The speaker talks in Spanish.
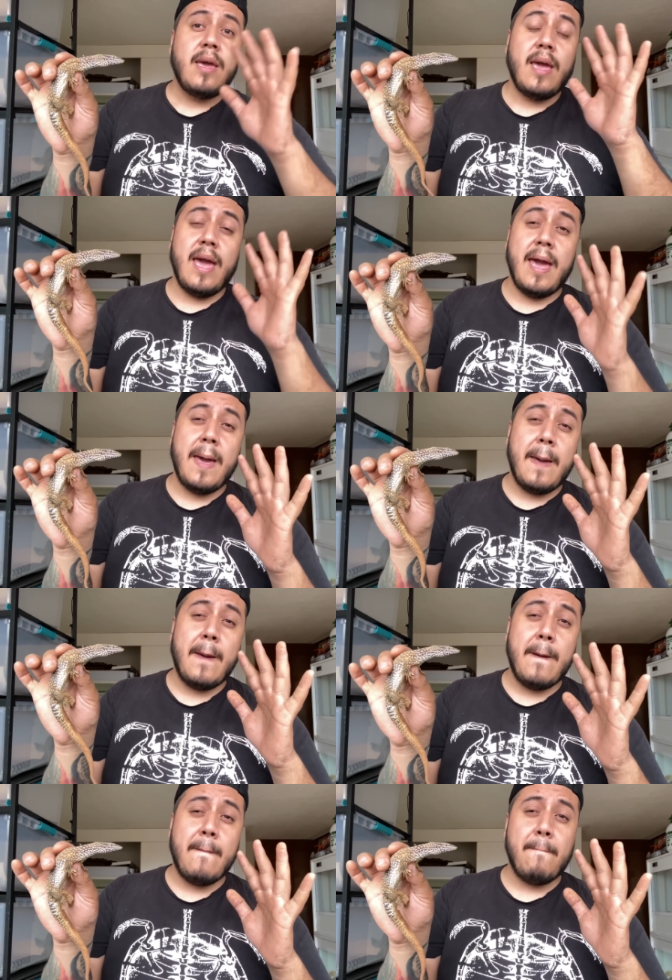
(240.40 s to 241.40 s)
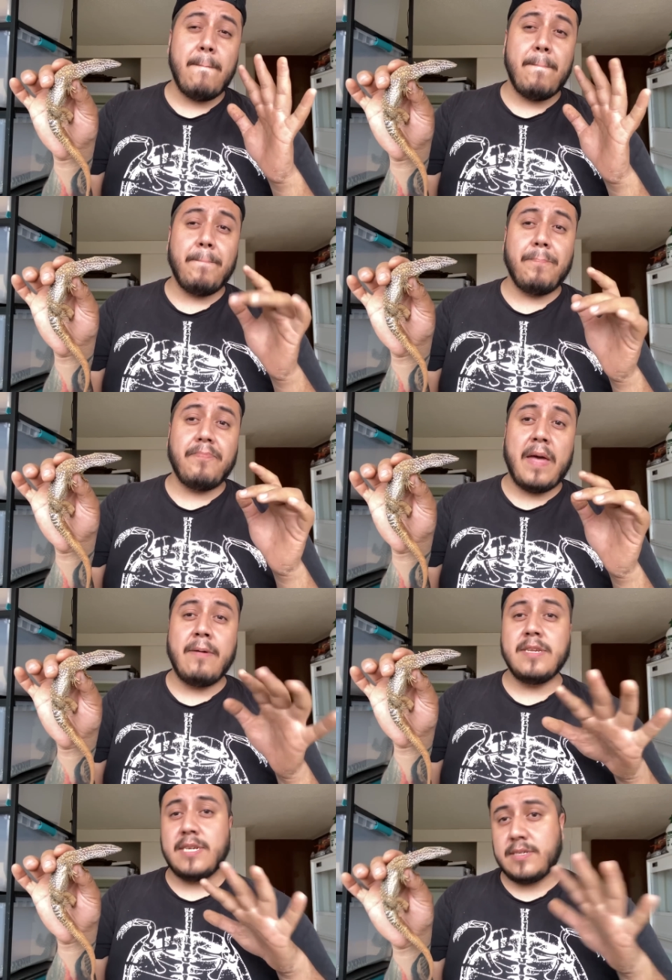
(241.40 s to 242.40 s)
Em, a
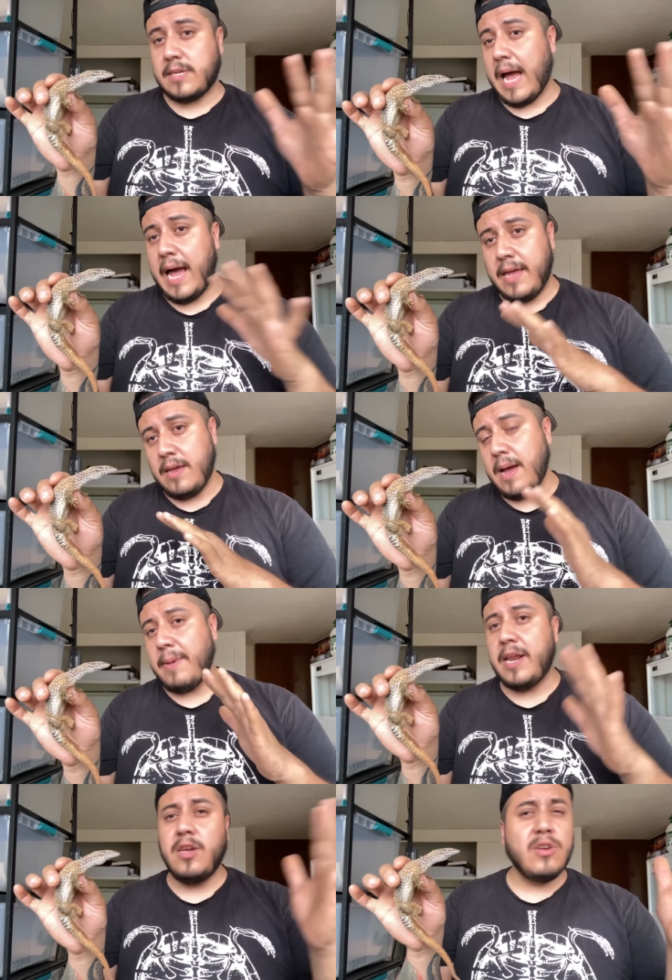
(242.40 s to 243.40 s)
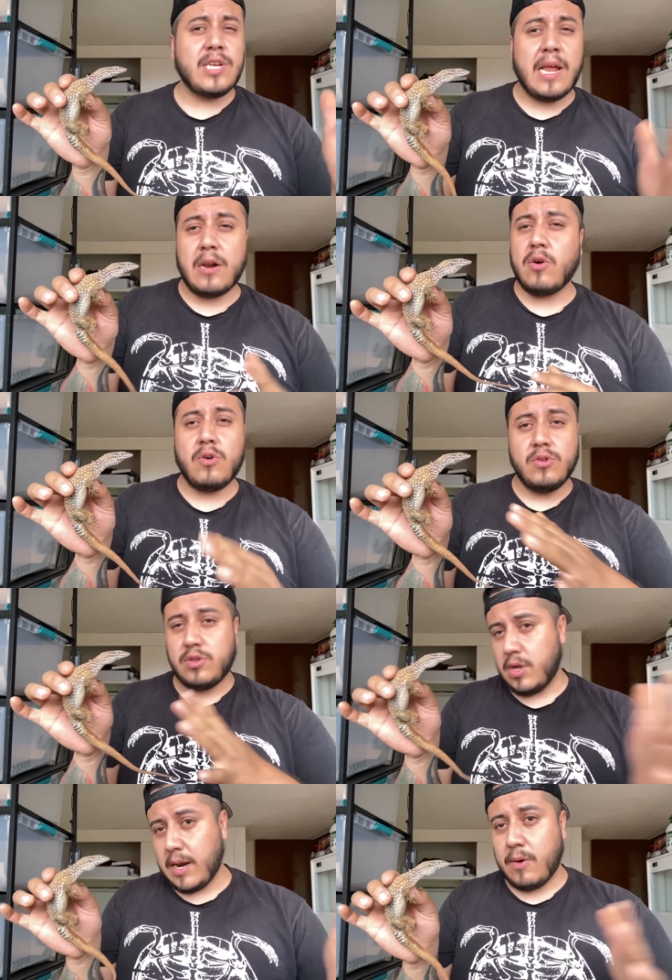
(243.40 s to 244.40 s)
veces hay amarillos, hay
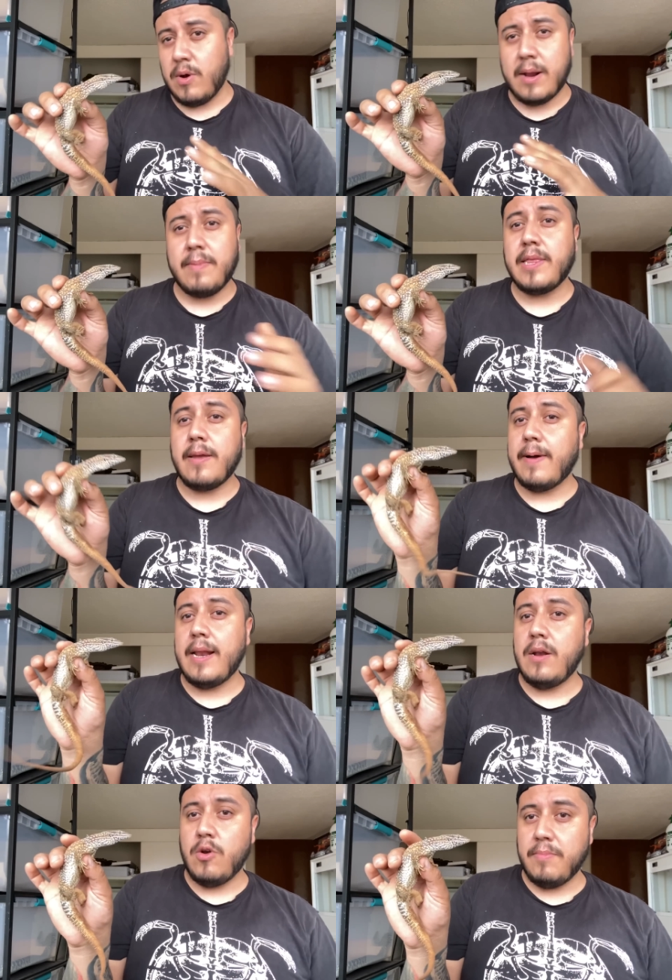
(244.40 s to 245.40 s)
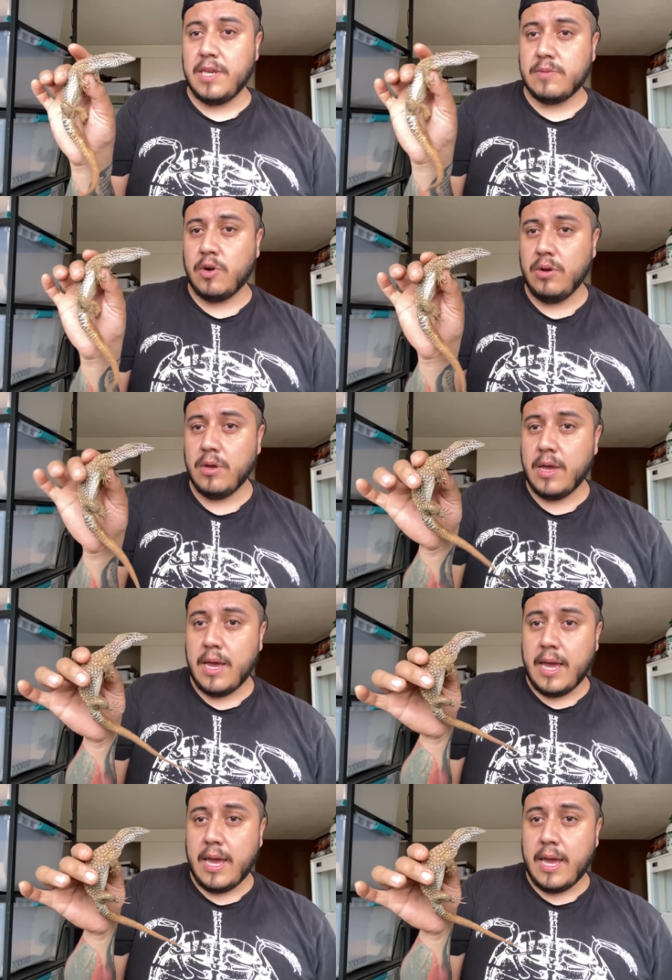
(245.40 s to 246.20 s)
rojos, regularmente valen lo mismo.